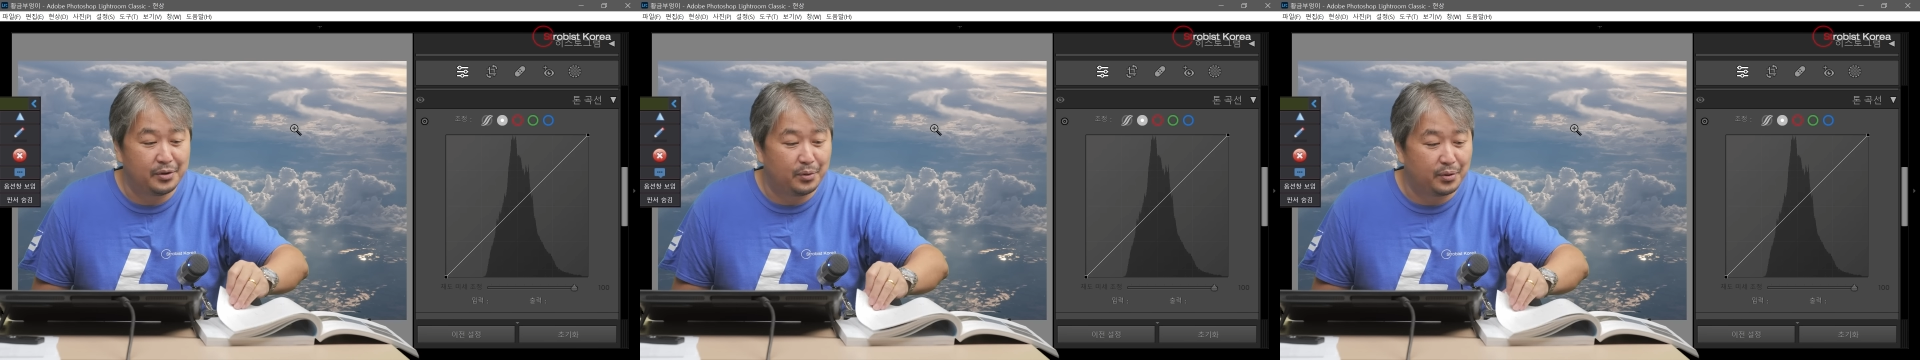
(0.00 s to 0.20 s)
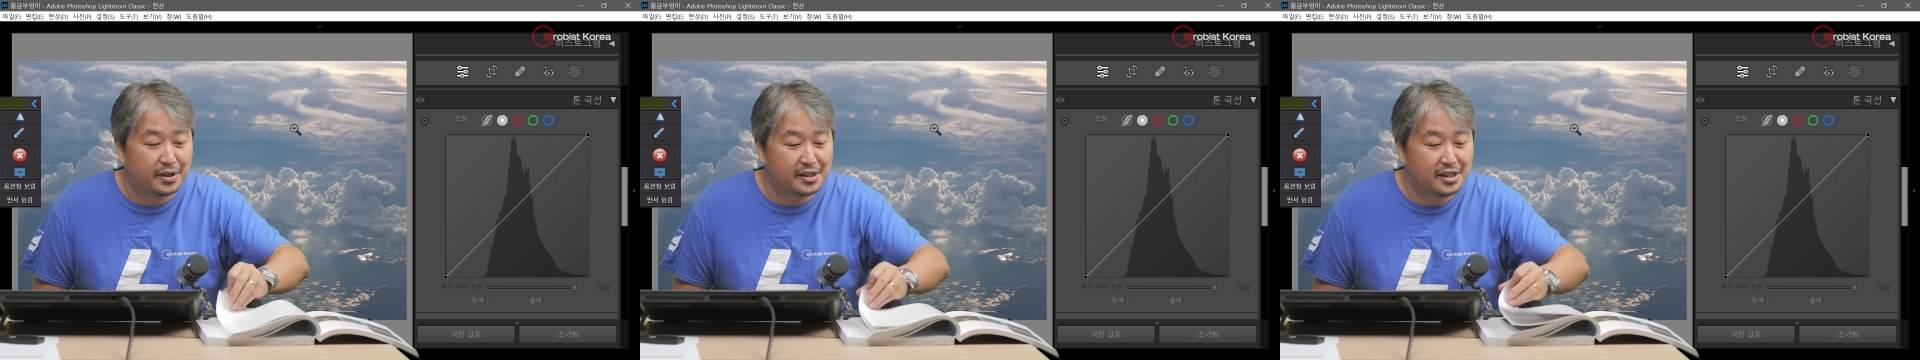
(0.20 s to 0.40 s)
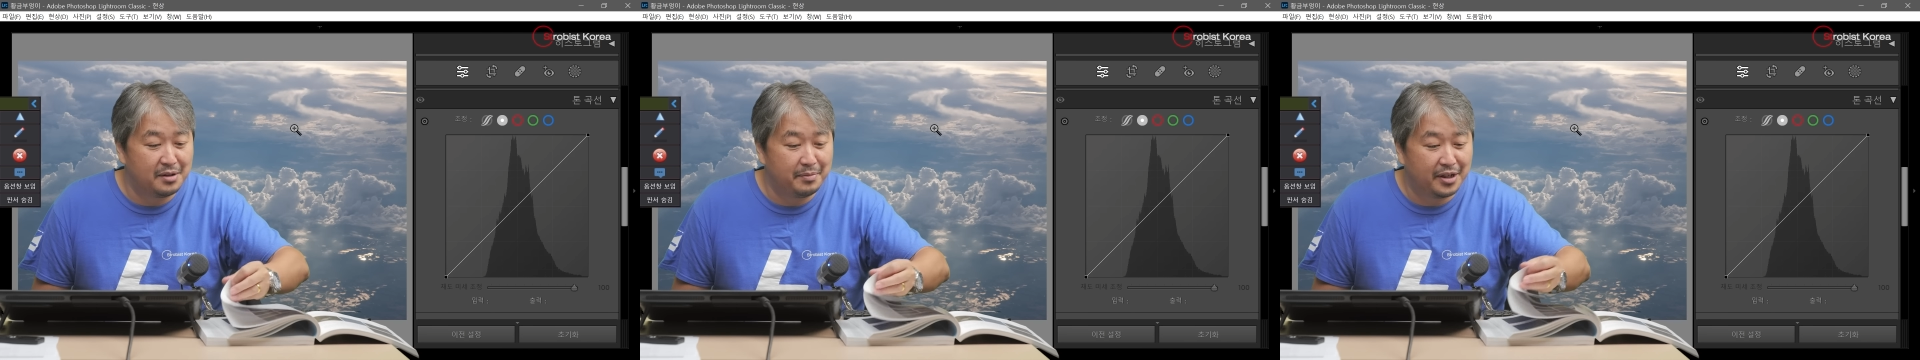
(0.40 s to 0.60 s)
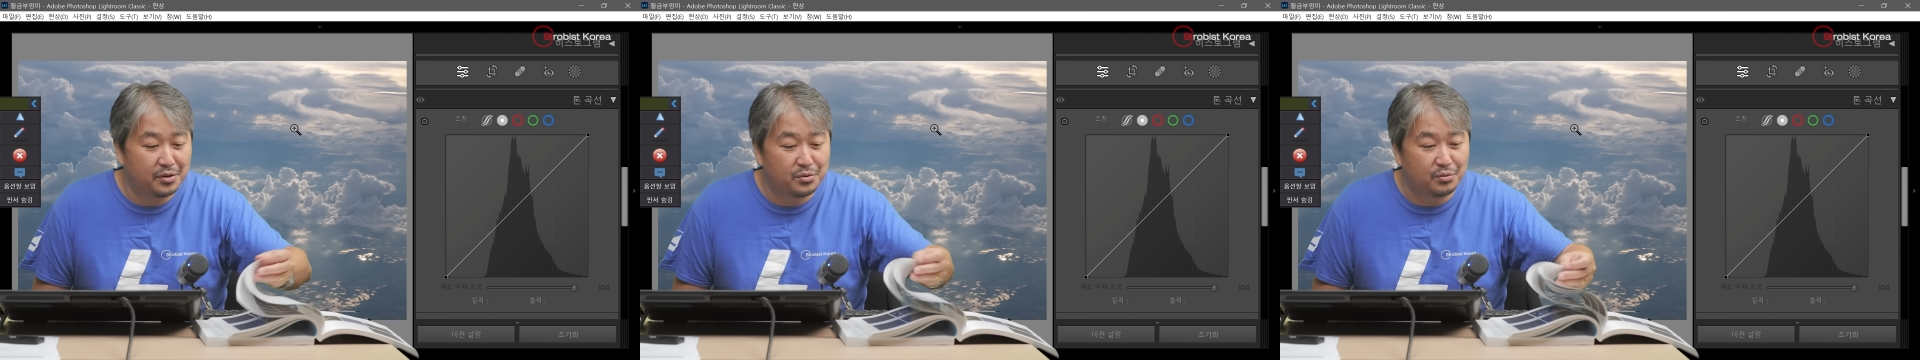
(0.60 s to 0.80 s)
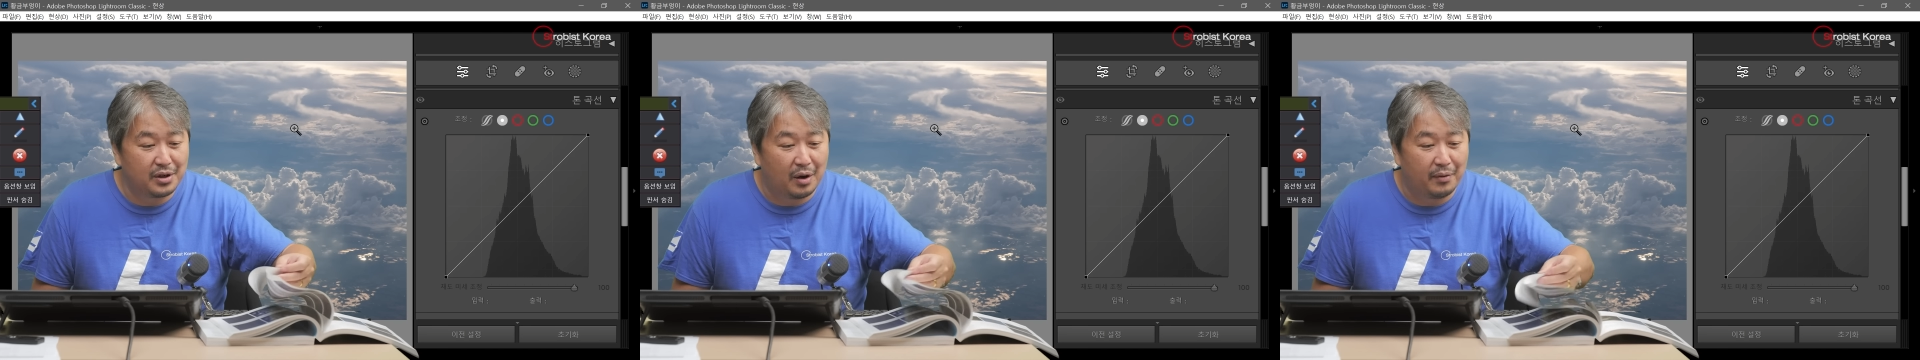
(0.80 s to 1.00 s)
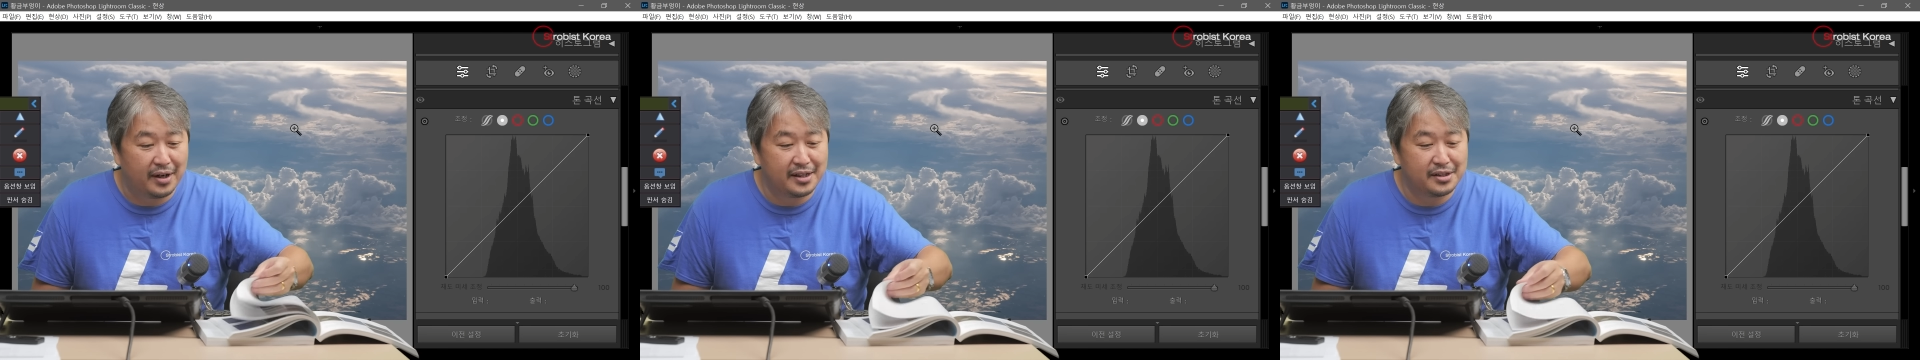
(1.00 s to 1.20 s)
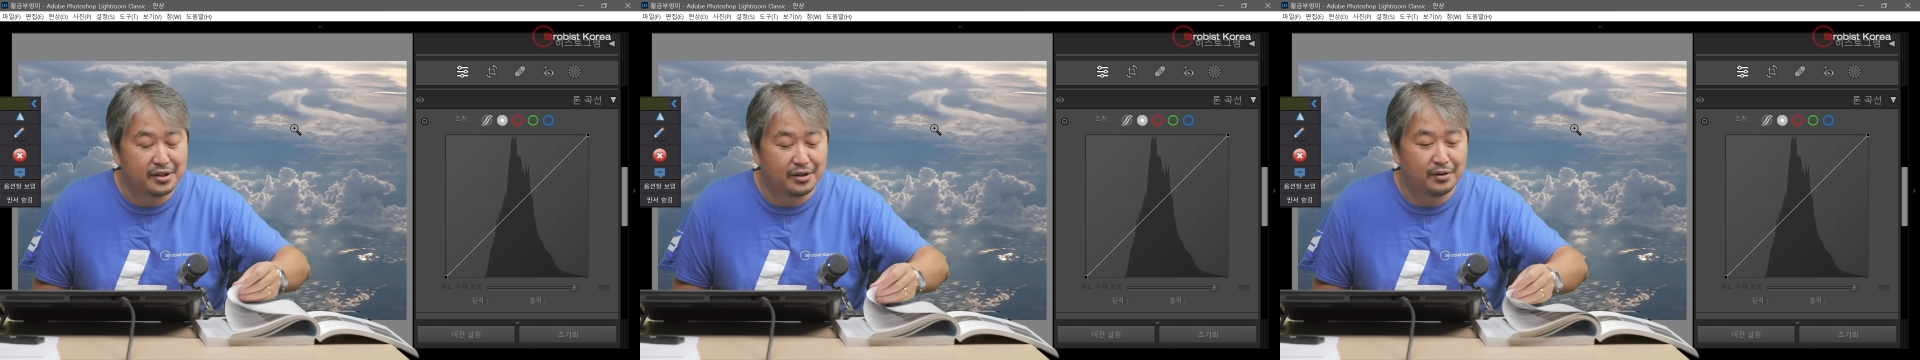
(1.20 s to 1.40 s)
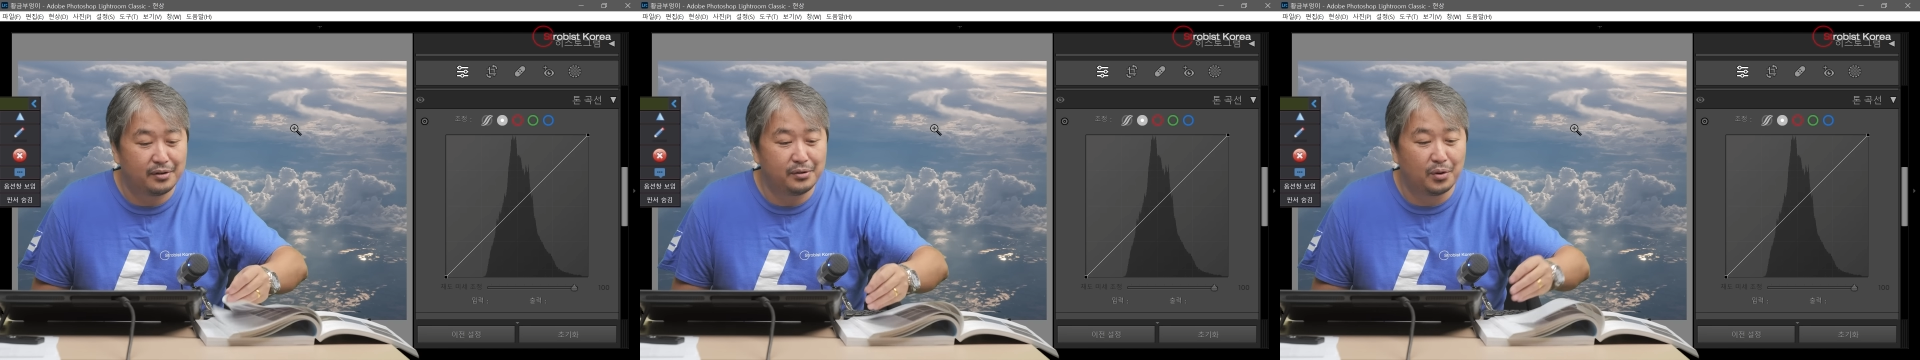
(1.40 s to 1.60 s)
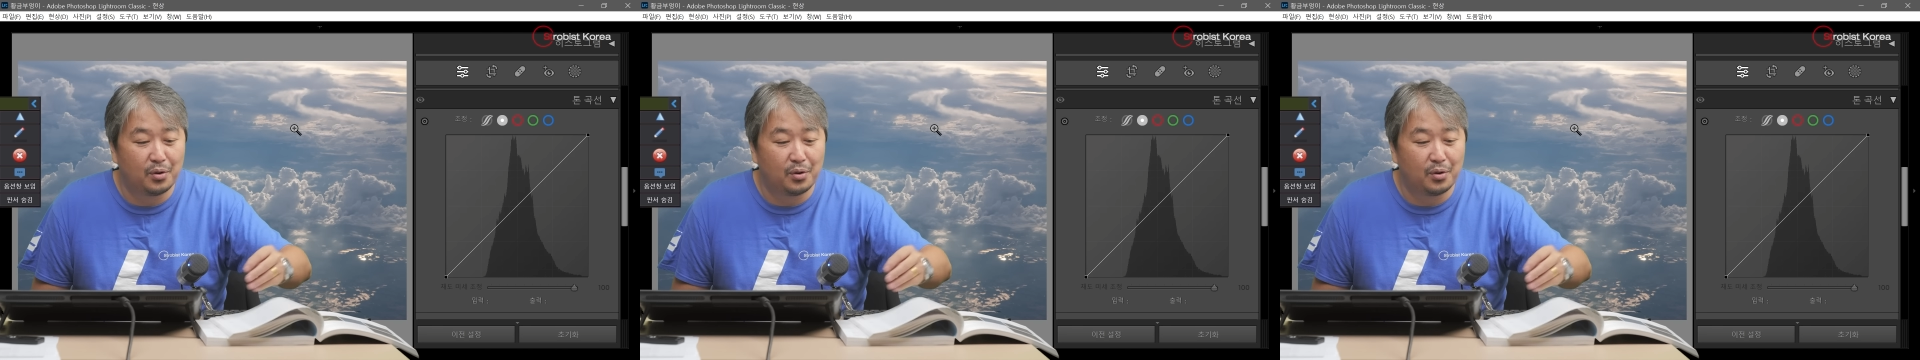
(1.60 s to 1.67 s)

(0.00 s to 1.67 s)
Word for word: 이렇게 설명이 쭉 나와 있어요.